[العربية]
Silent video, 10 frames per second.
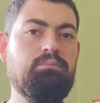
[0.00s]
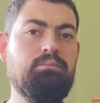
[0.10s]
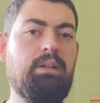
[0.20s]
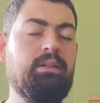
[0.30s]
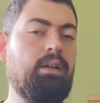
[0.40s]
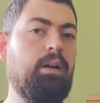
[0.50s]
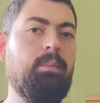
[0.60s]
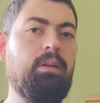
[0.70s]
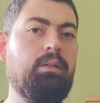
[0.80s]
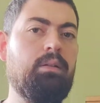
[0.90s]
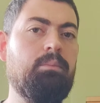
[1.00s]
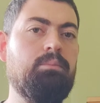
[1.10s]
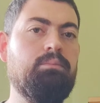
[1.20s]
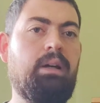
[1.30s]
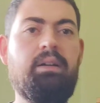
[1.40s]
ما يتعامل
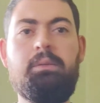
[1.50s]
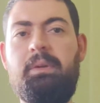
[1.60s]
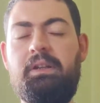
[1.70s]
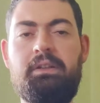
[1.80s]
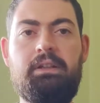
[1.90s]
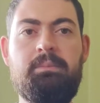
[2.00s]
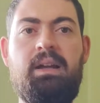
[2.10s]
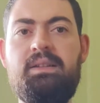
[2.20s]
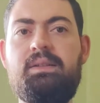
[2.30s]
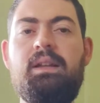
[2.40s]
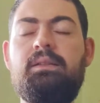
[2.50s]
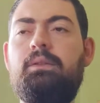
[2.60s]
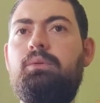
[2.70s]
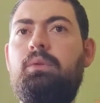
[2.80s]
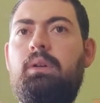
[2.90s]
مع الريميك يعني ما حسيت
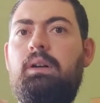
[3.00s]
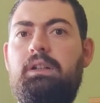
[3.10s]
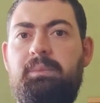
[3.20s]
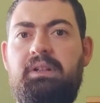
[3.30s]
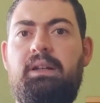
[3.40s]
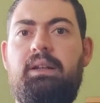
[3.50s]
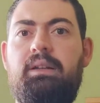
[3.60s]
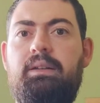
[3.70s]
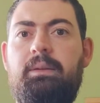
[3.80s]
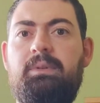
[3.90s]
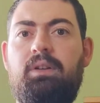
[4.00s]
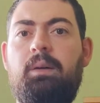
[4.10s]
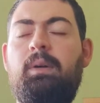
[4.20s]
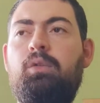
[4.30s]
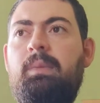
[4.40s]
انه قائمين على هاللعبه
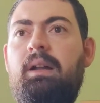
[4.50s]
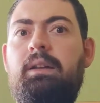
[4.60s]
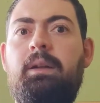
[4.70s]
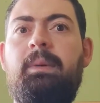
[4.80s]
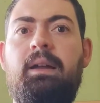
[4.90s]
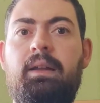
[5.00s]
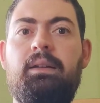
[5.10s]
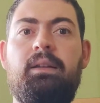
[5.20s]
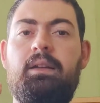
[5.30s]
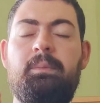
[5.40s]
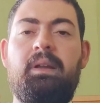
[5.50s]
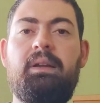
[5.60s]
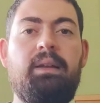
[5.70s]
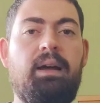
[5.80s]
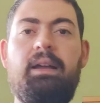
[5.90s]
تعاملوا مع اللعبه على انها ريميك
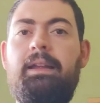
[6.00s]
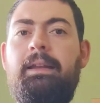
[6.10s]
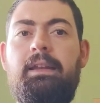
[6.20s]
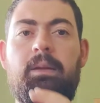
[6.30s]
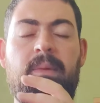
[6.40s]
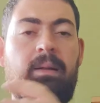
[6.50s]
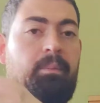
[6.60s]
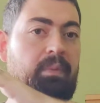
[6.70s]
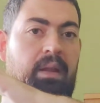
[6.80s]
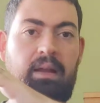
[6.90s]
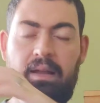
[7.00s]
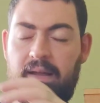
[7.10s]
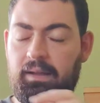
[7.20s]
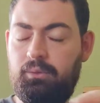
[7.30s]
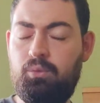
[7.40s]
لا انما
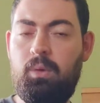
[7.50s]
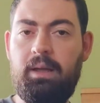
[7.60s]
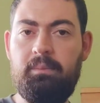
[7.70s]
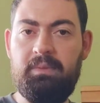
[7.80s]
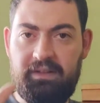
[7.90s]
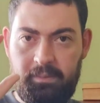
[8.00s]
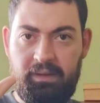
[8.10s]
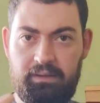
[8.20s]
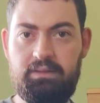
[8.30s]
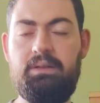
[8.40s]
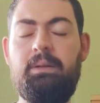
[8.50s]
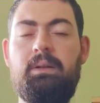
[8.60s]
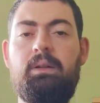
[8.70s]
اخذوها مثل ما هي